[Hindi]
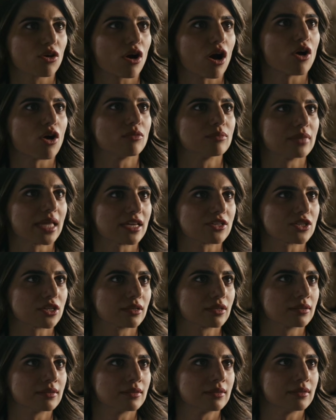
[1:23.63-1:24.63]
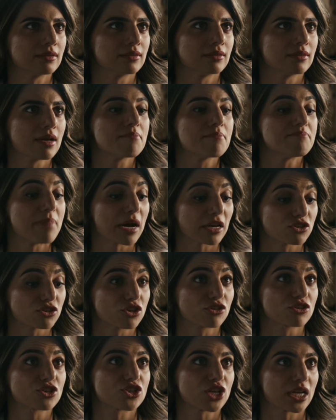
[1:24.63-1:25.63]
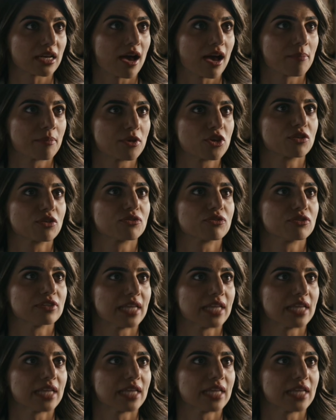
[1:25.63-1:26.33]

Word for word: ने विक्टोरिया से वादा किया था कि वो उसकी मदद जरूर